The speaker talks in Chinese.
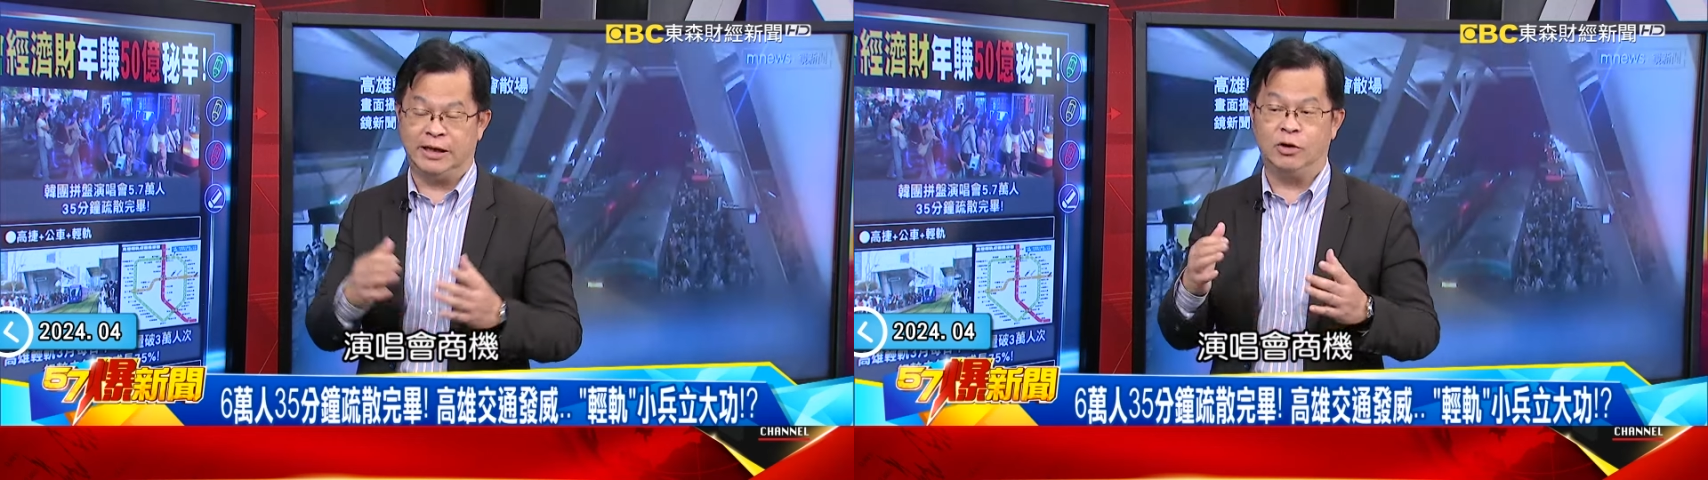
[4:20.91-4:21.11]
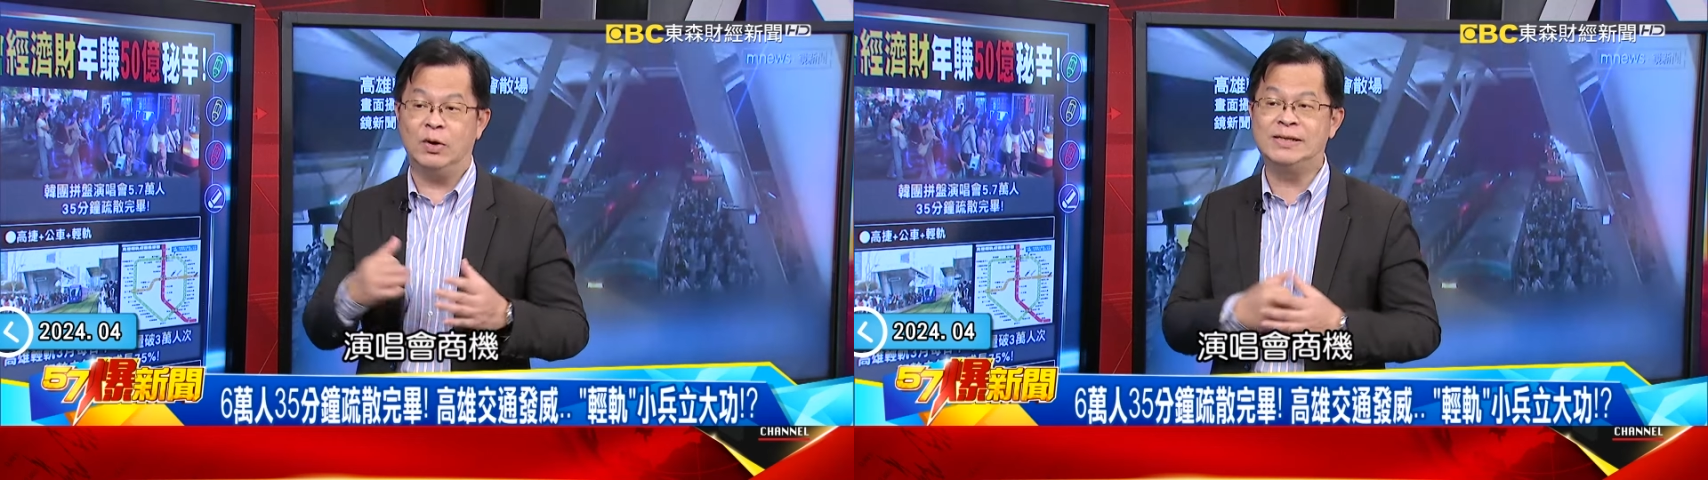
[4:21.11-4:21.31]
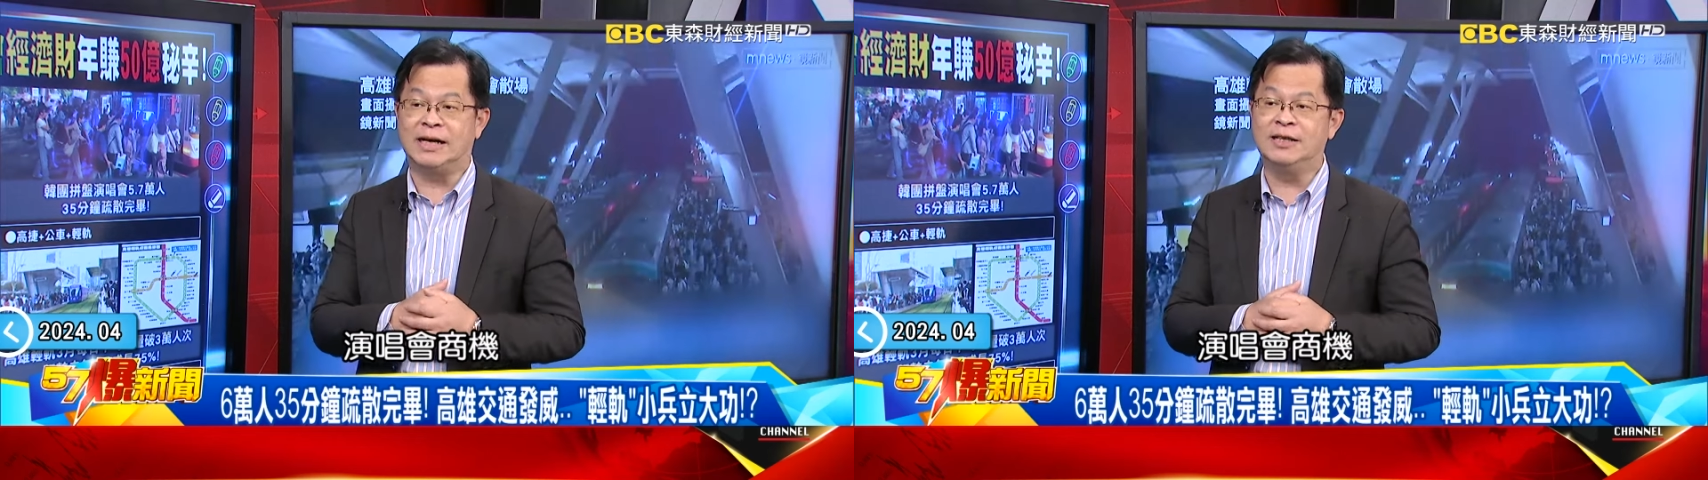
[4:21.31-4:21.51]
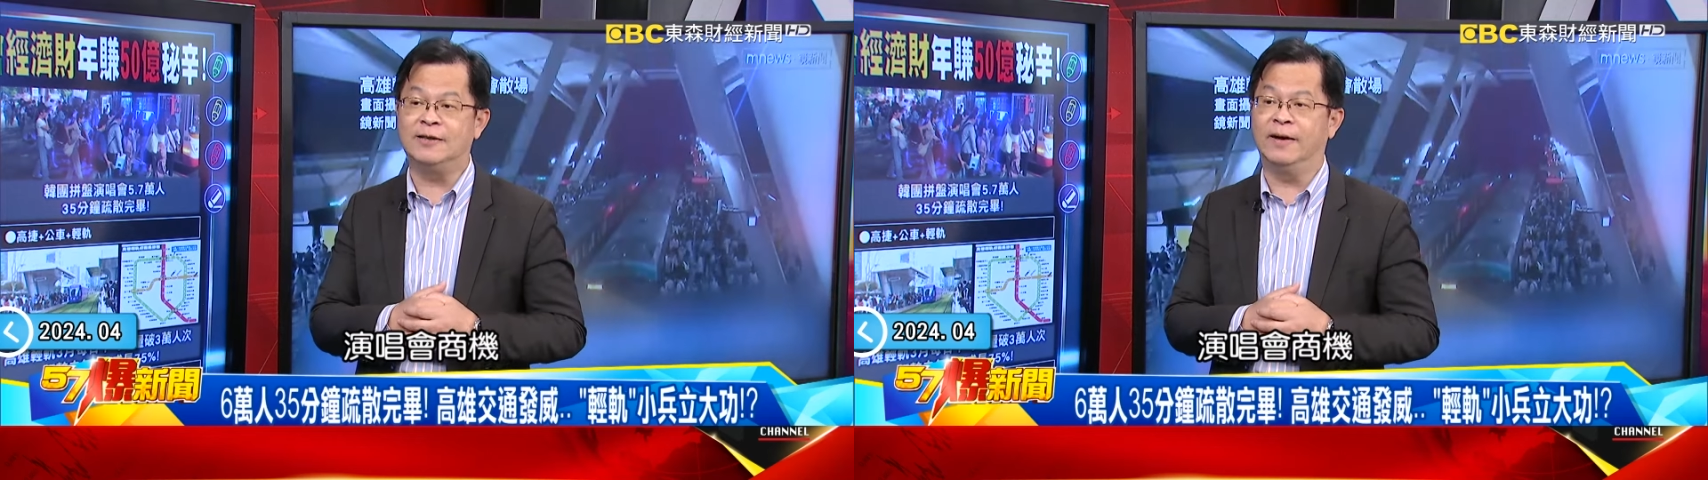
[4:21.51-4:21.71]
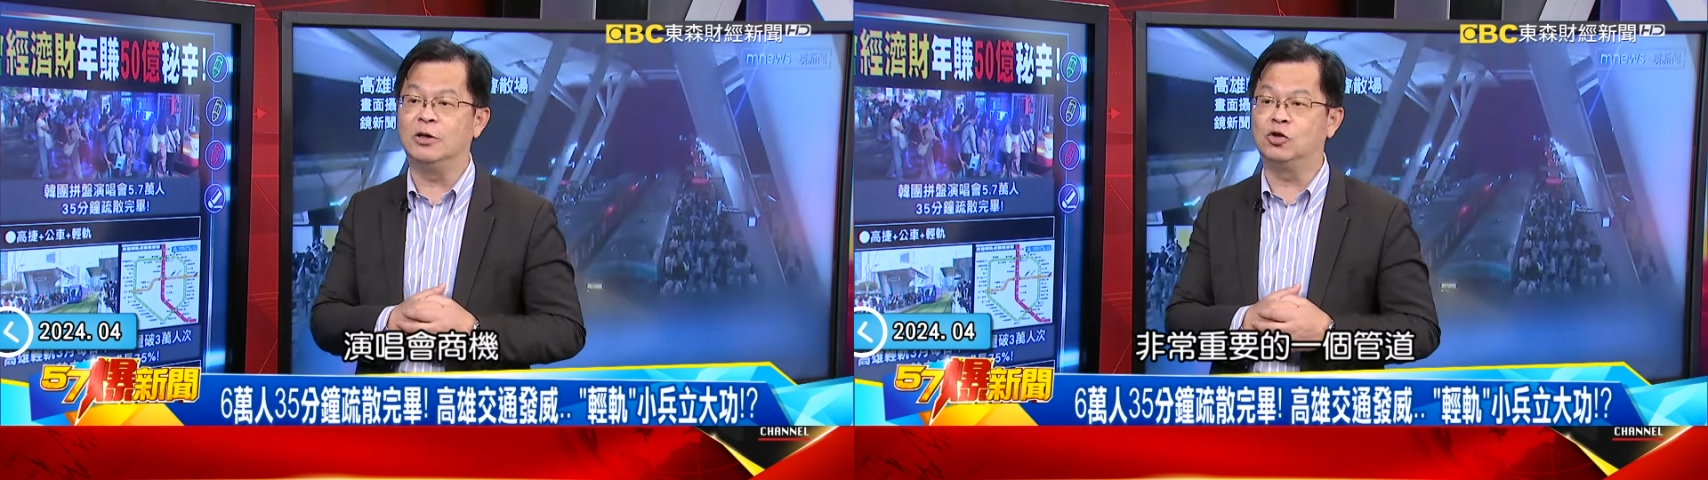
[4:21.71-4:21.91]
演唱会商
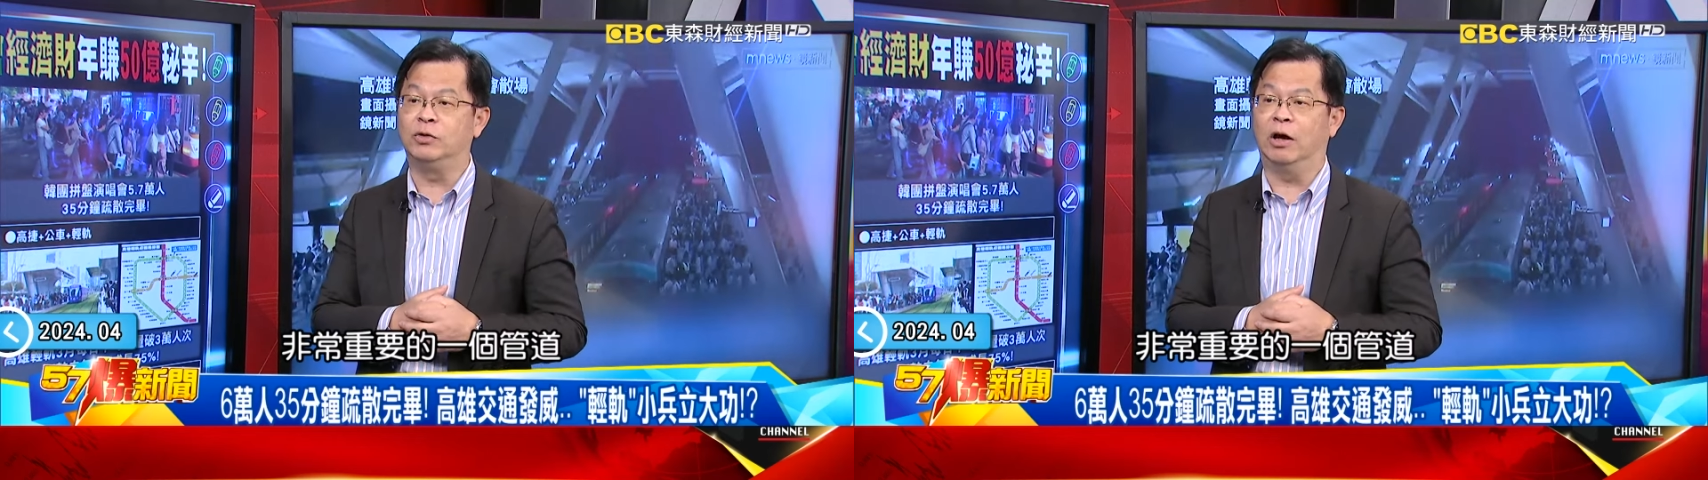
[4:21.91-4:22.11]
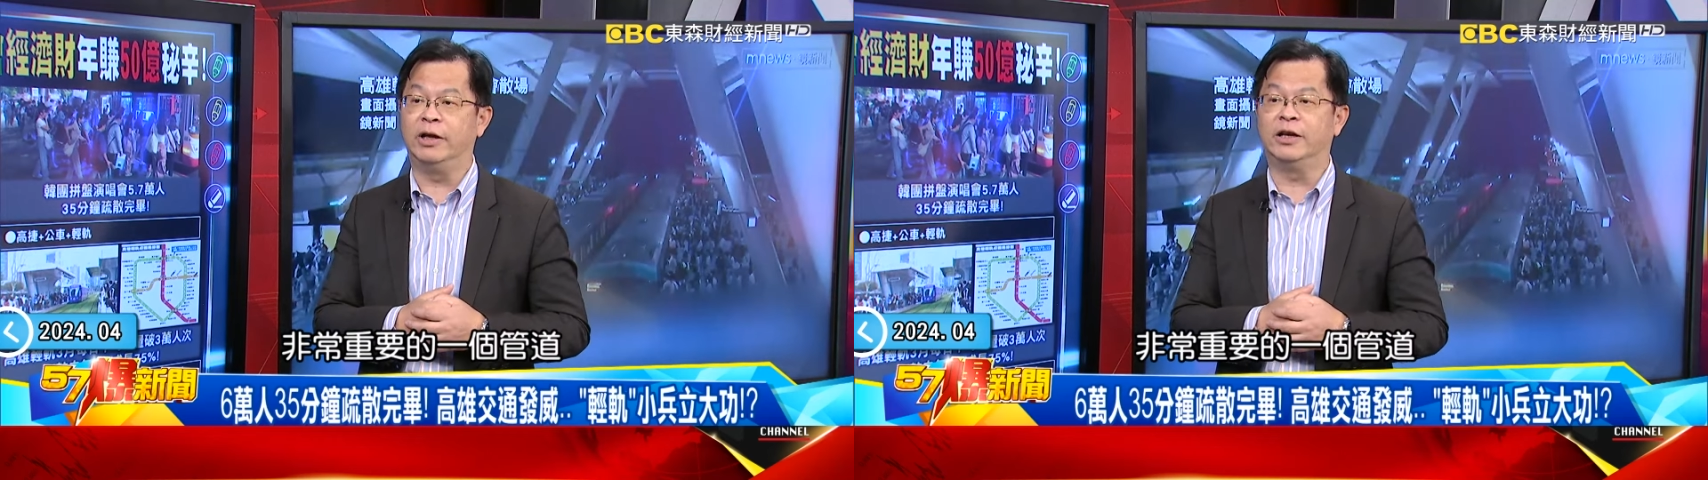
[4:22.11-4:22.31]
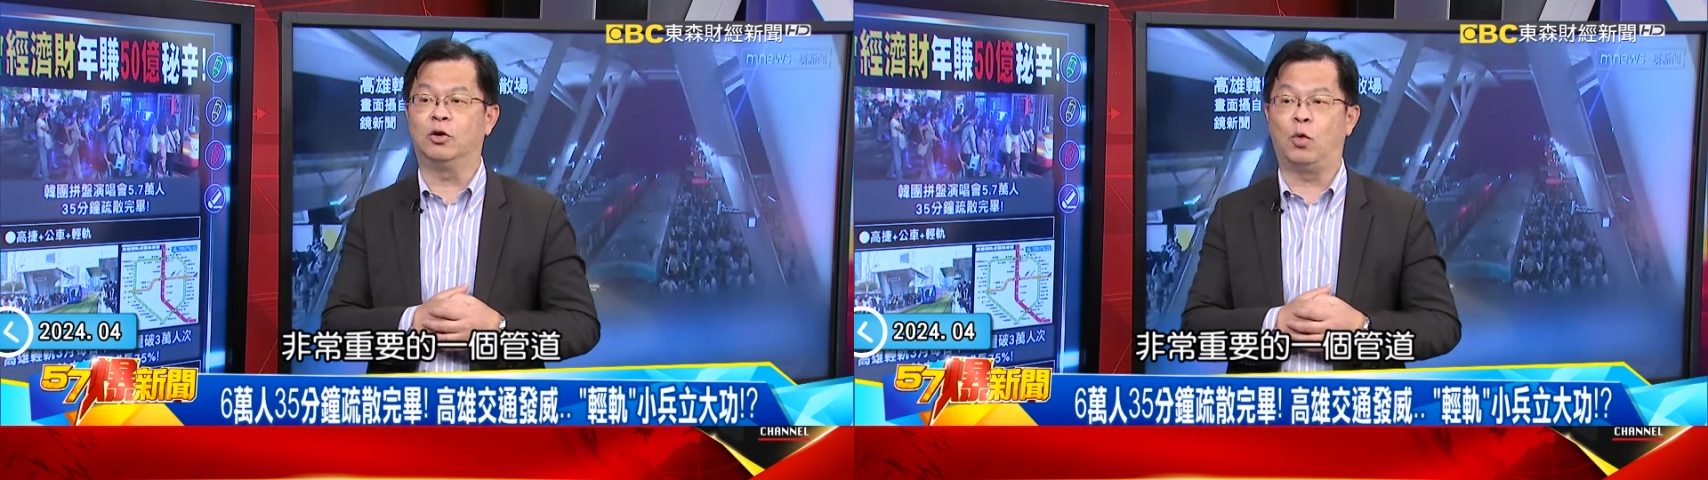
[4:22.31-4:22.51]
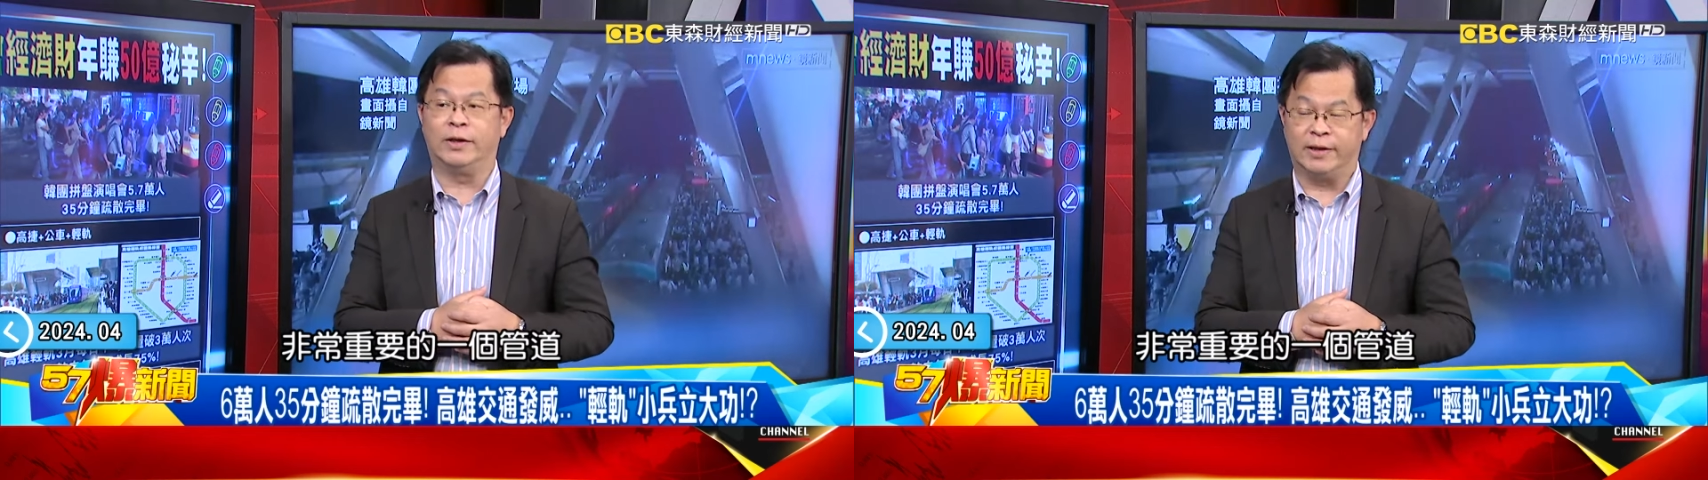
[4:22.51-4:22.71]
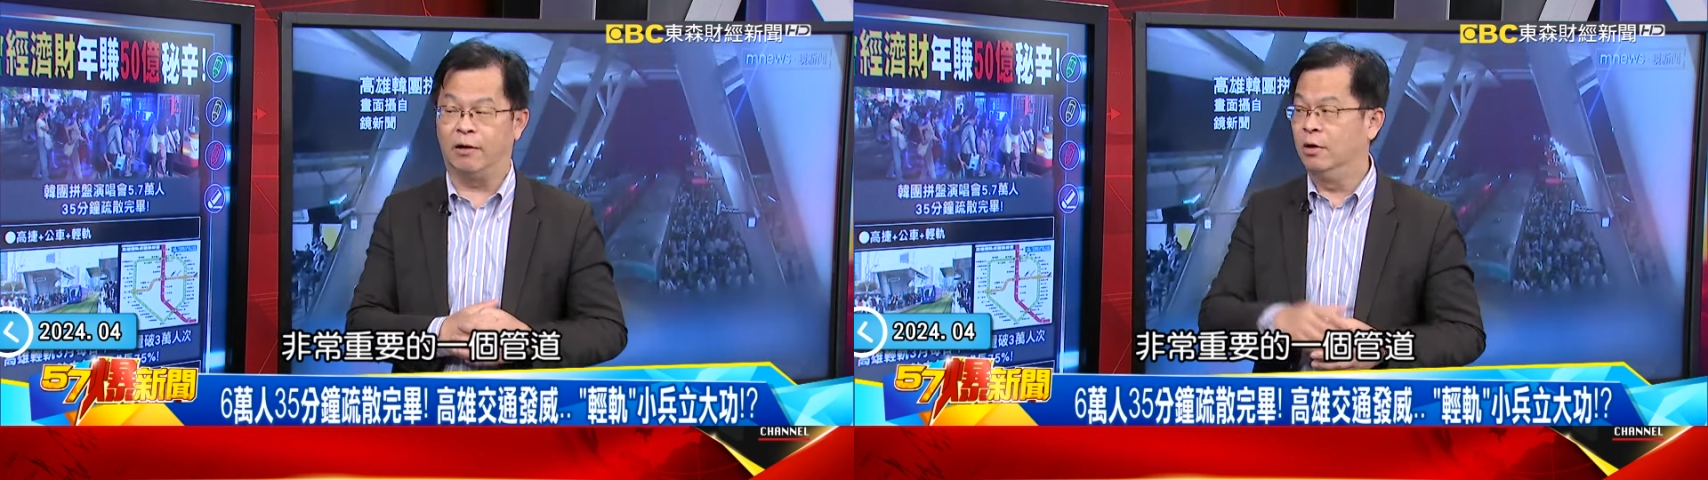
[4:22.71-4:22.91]
机非常重要的一个管
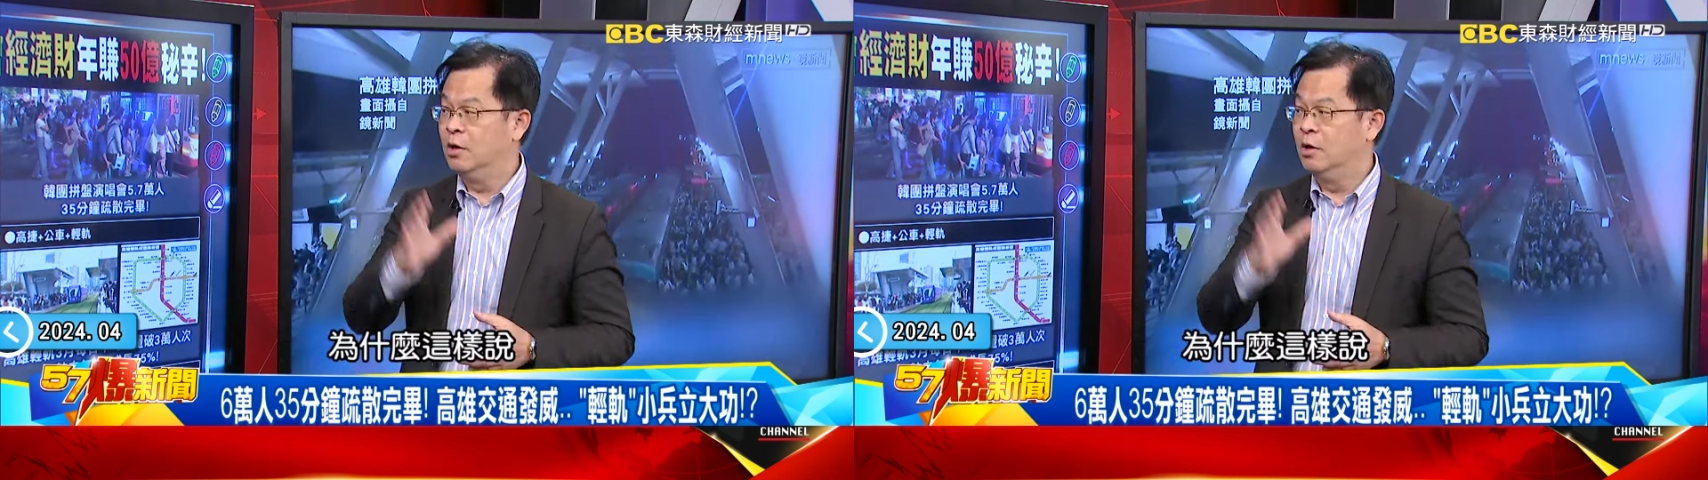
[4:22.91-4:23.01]
道。